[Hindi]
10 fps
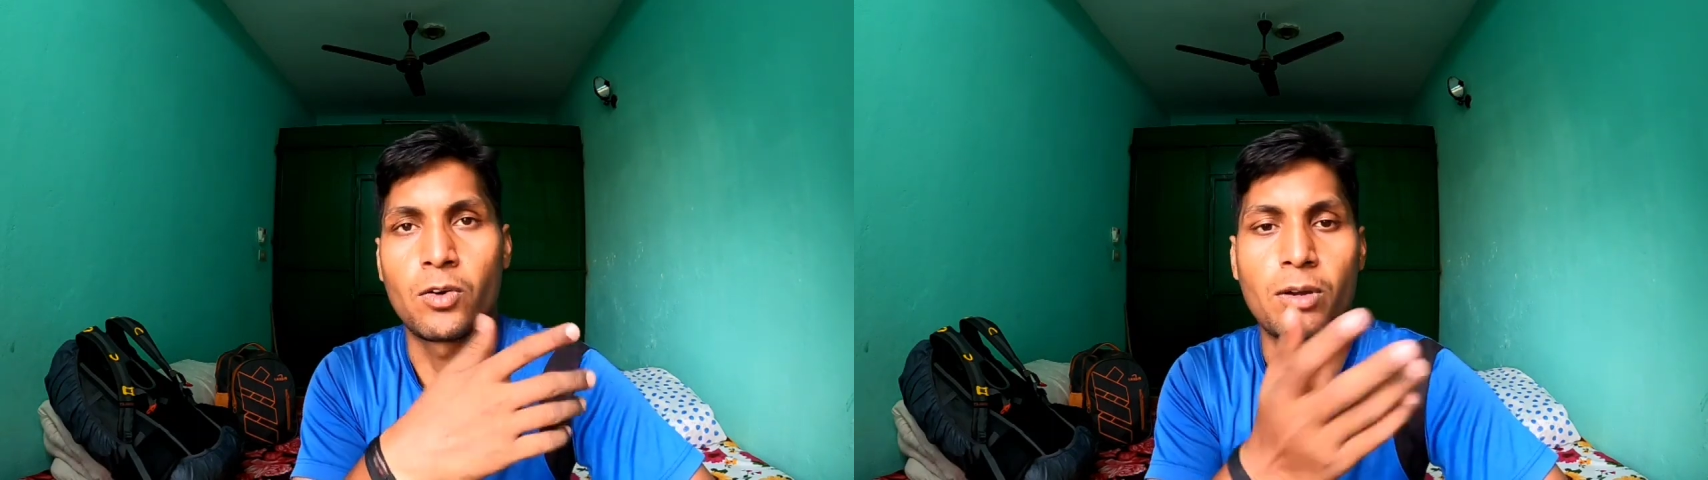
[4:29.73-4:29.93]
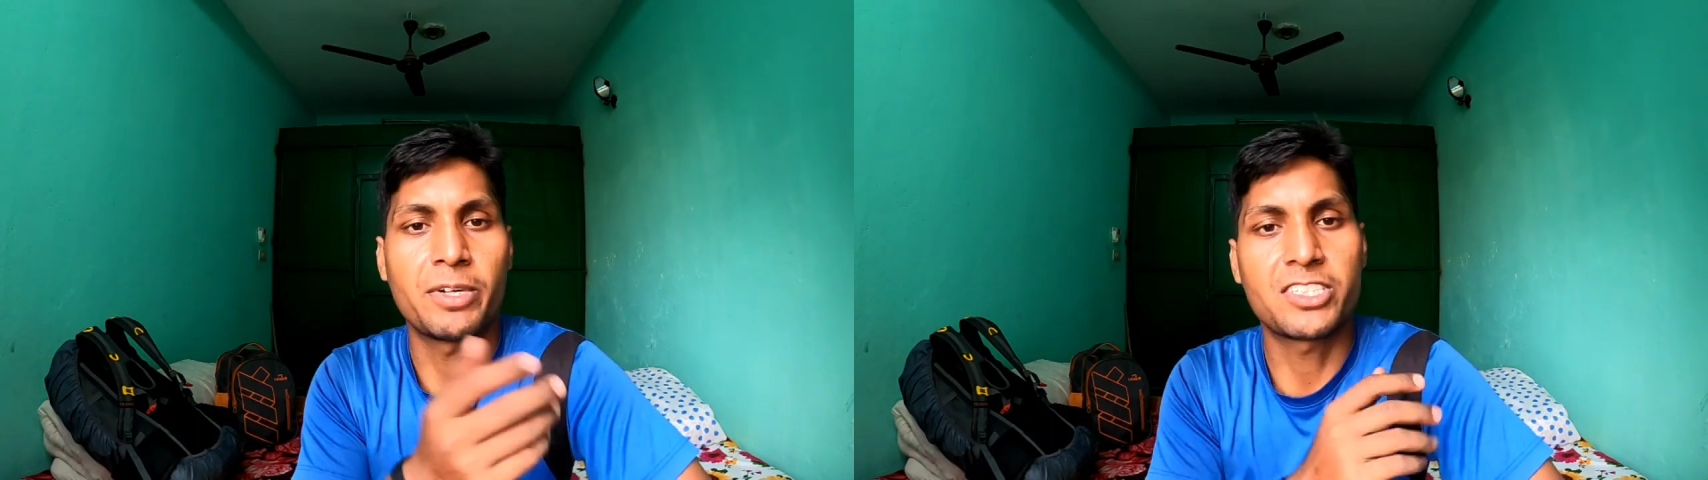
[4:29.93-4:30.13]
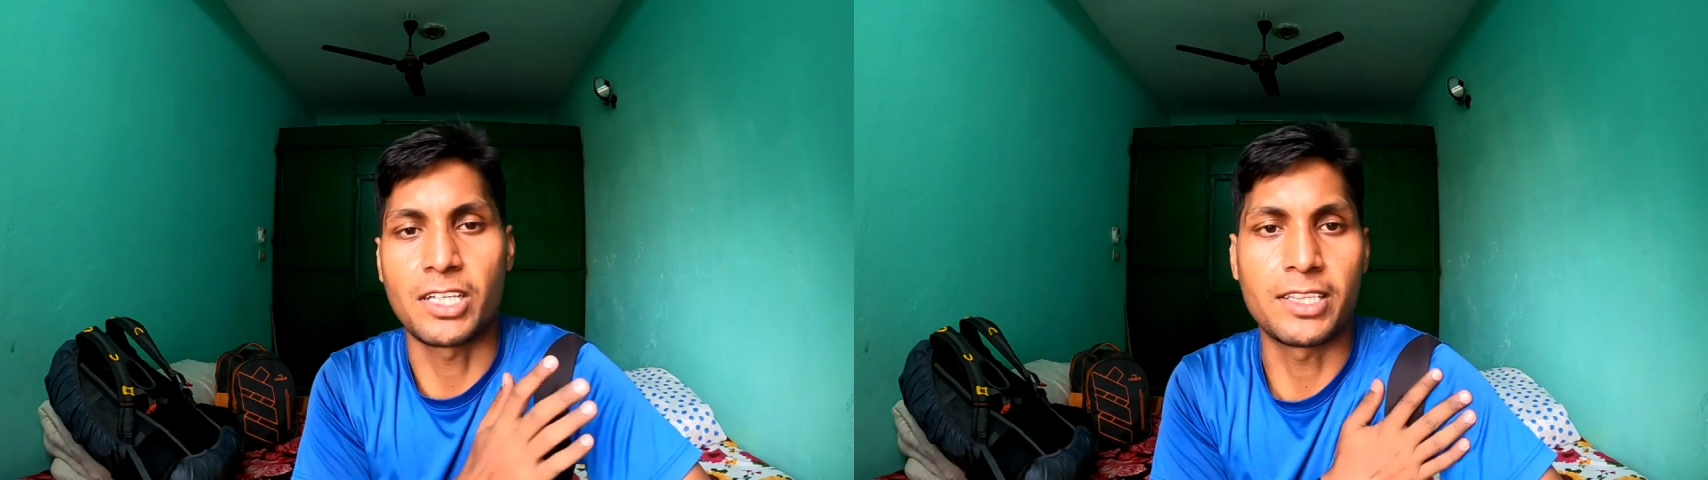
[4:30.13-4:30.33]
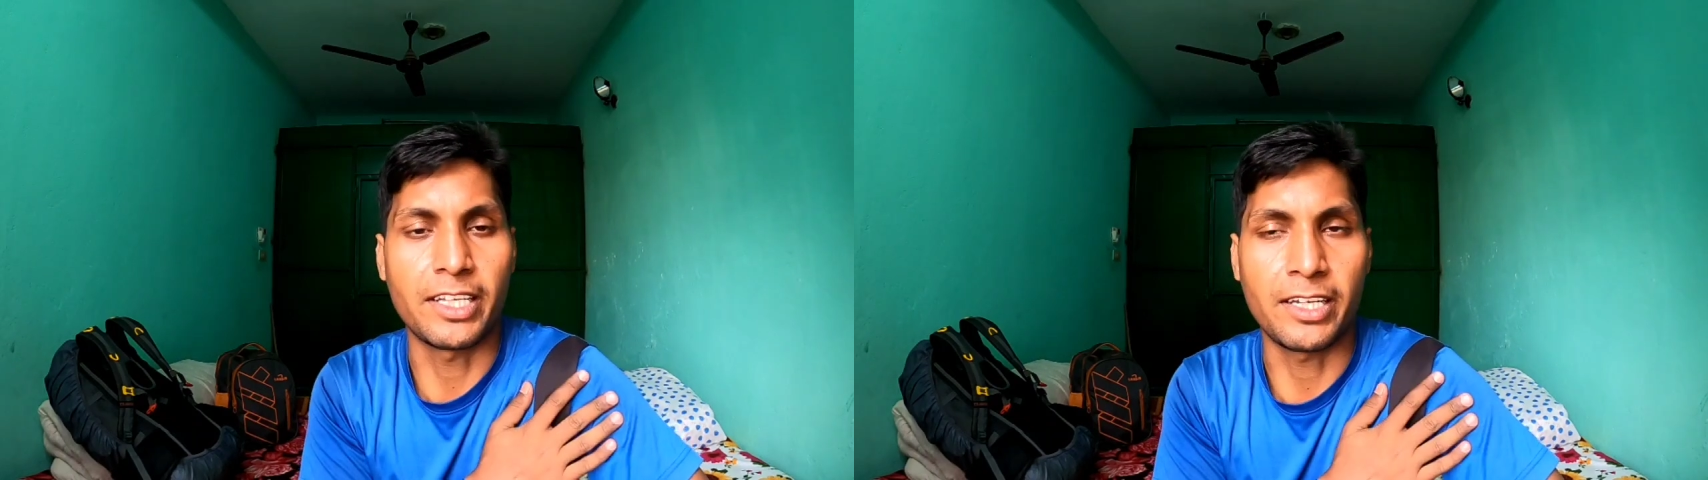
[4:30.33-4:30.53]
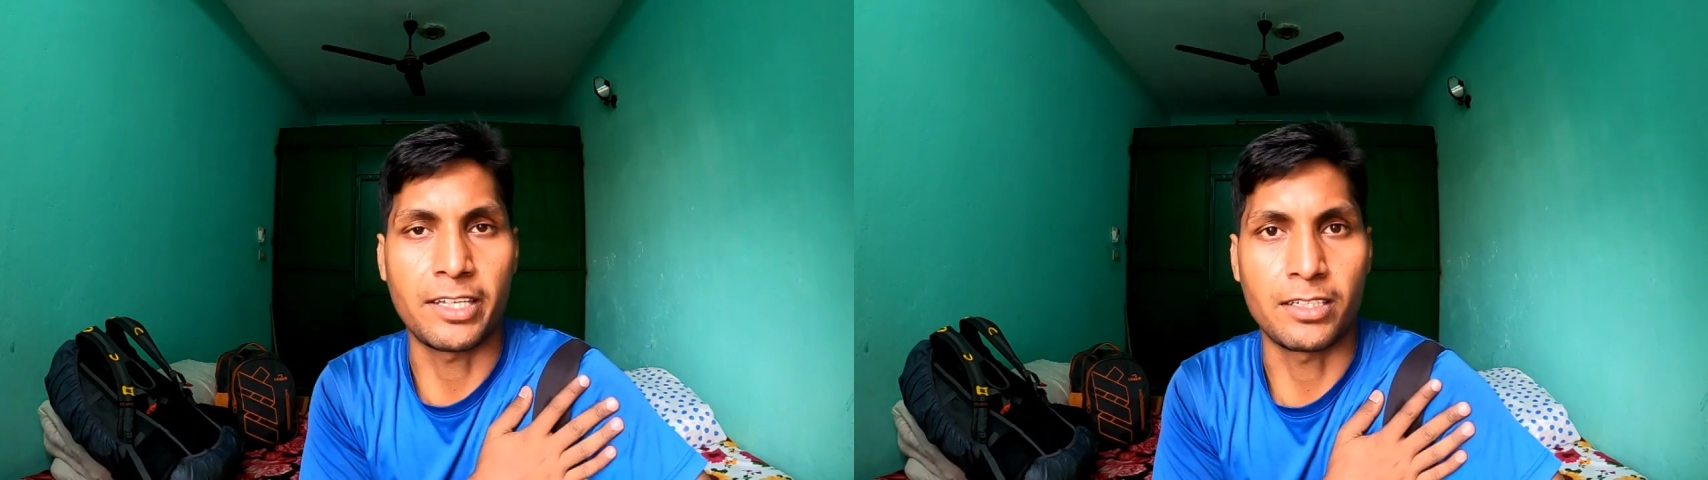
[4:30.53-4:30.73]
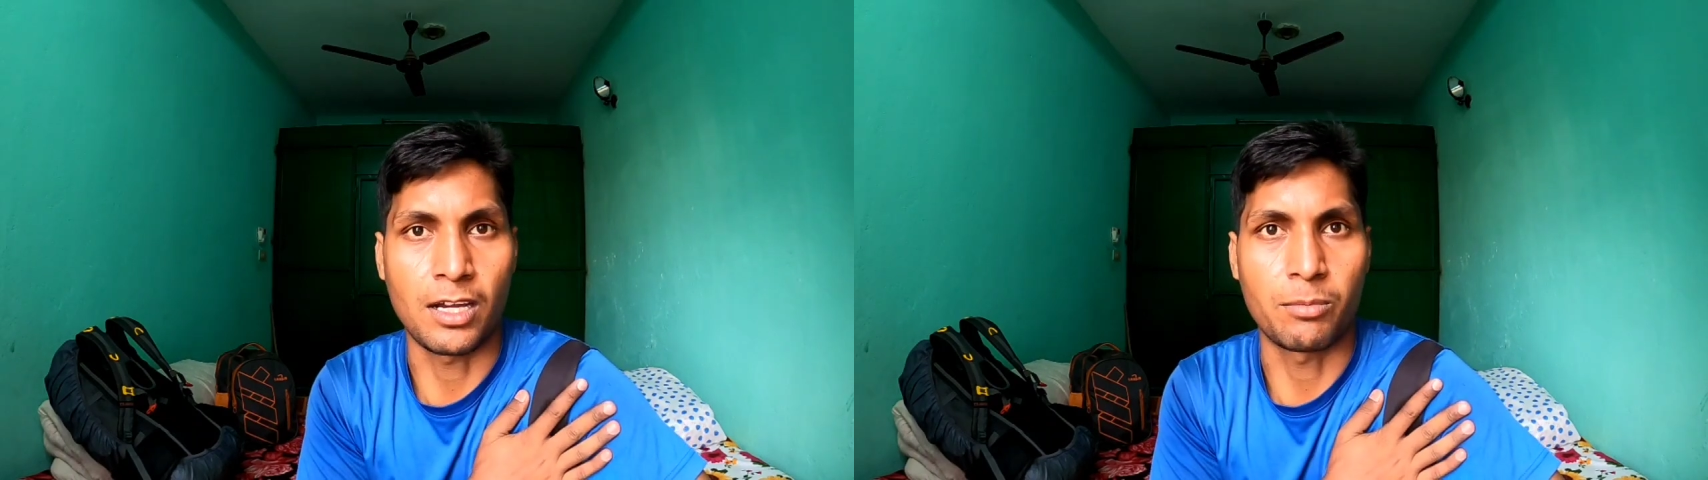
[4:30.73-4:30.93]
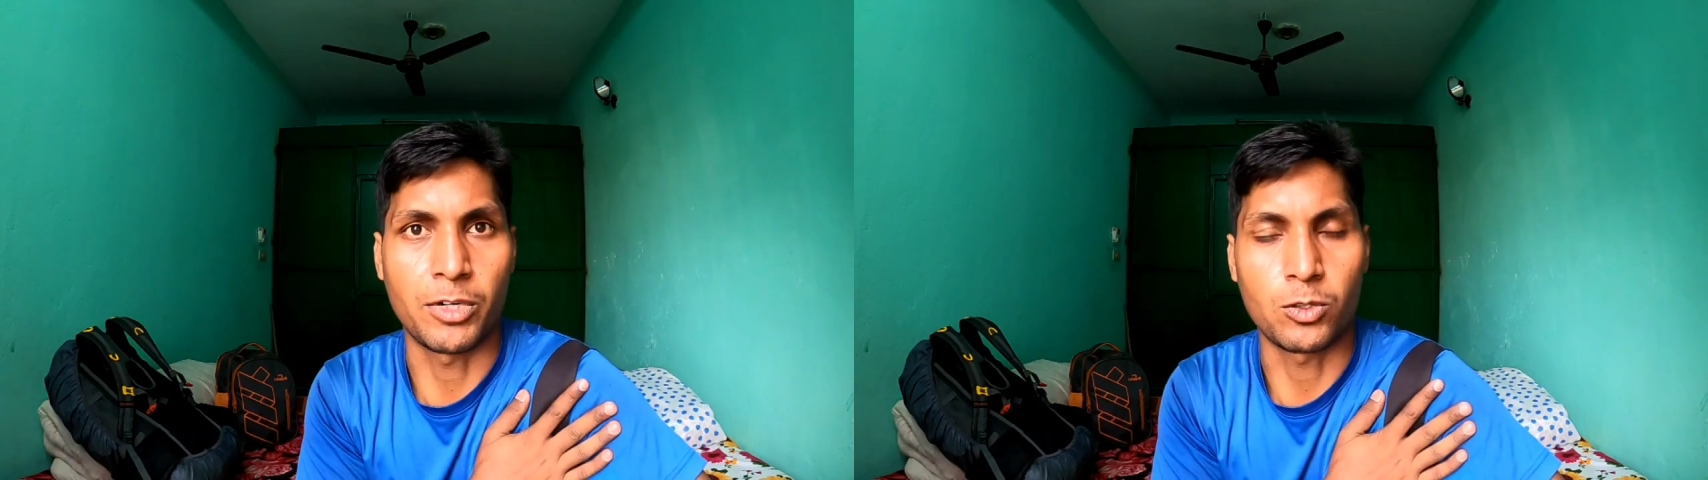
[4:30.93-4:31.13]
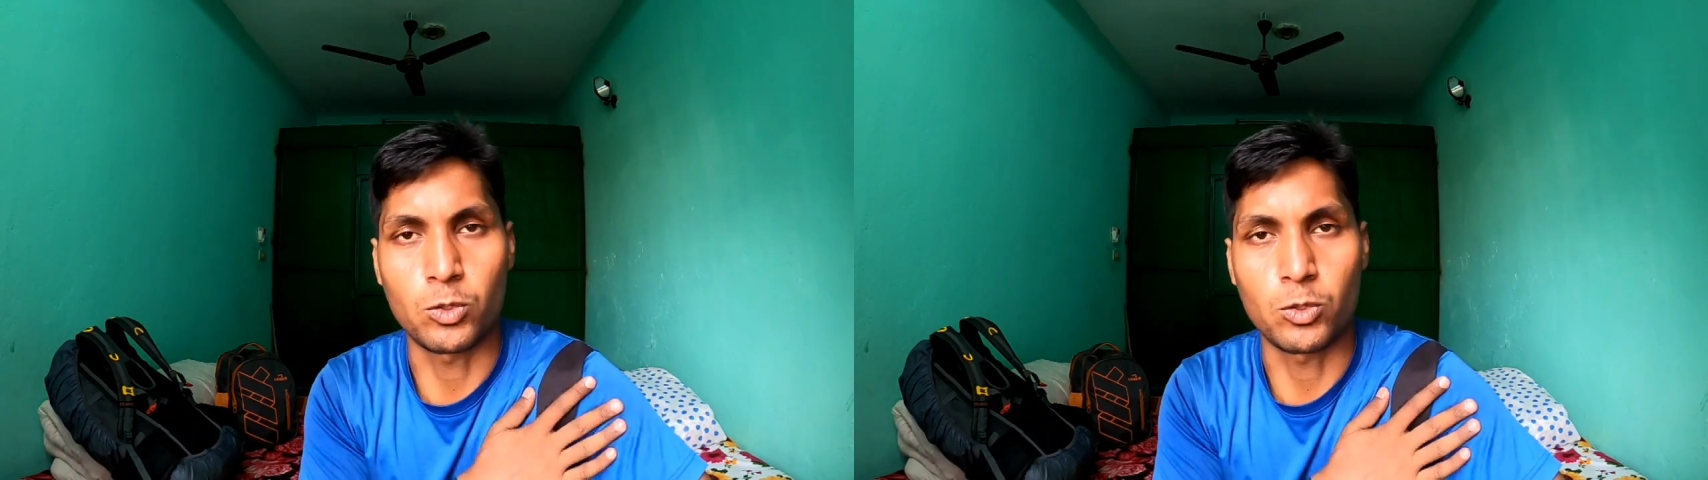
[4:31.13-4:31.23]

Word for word: रोडवेज चलती नहीं है यहाँ पर